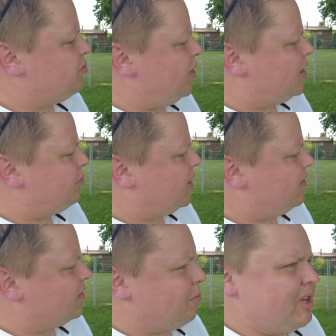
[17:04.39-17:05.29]
zu machen, mal
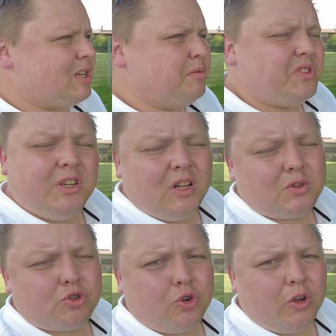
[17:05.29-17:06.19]
ein gemeinsames Ziel
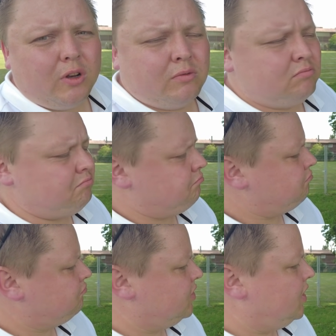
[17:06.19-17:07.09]
anzusteuern.
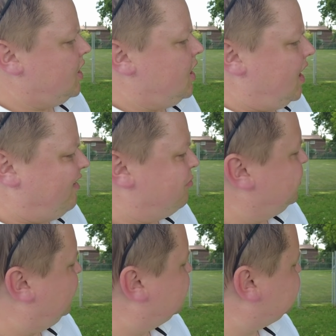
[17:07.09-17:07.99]
Einfach miteinander